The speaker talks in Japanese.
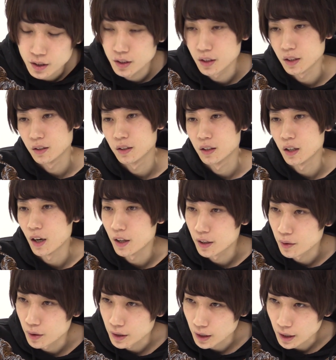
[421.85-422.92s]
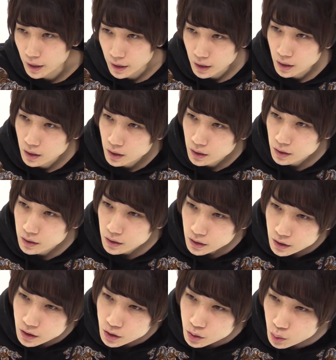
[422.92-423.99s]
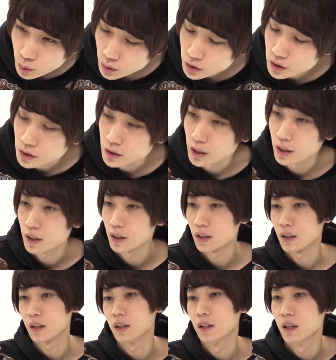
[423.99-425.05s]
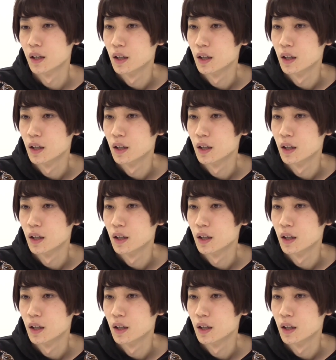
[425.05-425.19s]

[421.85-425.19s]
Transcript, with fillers: いキャラではない印象ですね